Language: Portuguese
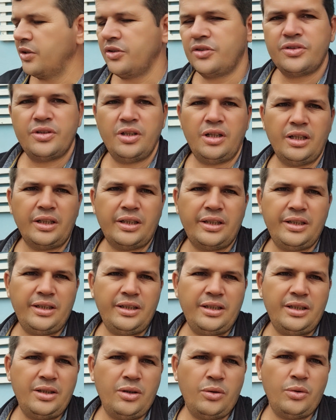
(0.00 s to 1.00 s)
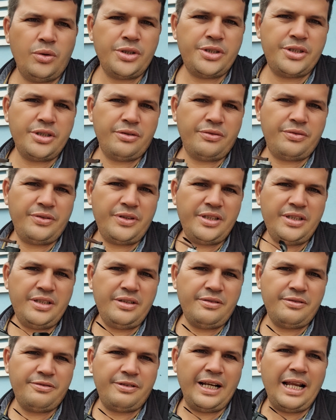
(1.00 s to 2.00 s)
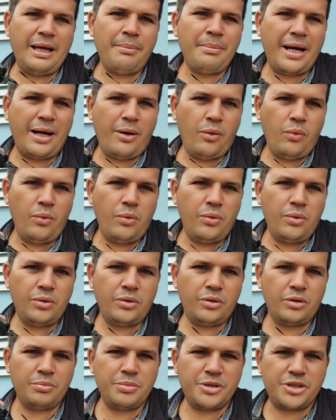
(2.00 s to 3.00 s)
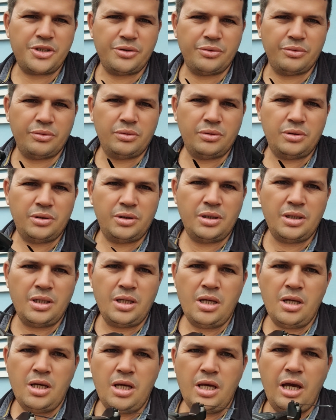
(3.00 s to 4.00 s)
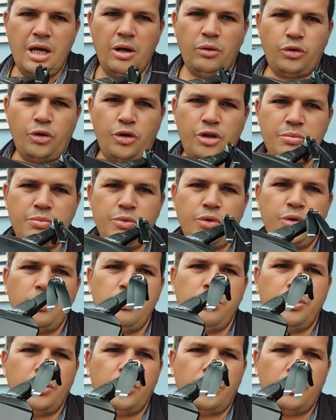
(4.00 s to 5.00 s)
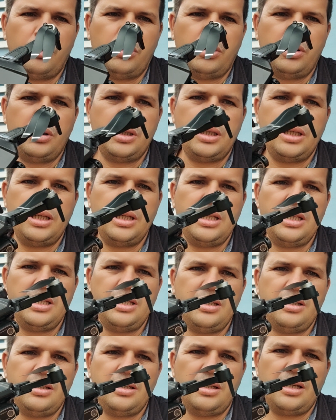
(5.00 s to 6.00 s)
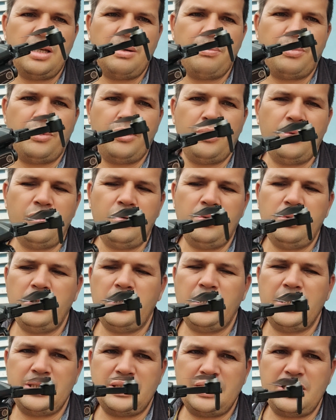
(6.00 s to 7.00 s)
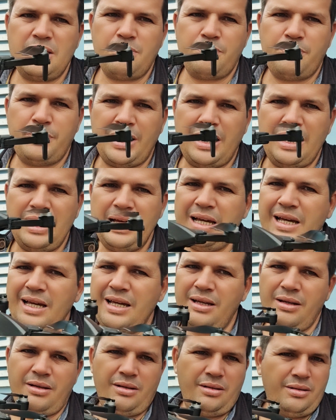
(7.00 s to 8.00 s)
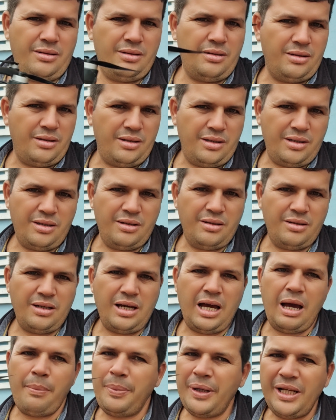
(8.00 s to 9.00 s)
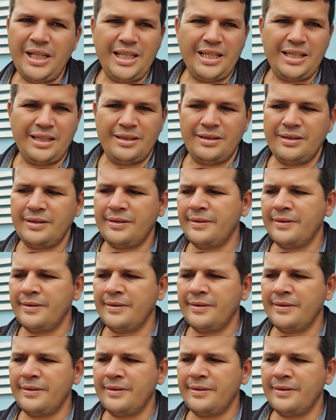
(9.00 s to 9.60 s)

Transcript: Só que hoje eu vim falar mal do bichinho. É um drone muito bom. Ele é bom, assim, pra aprender.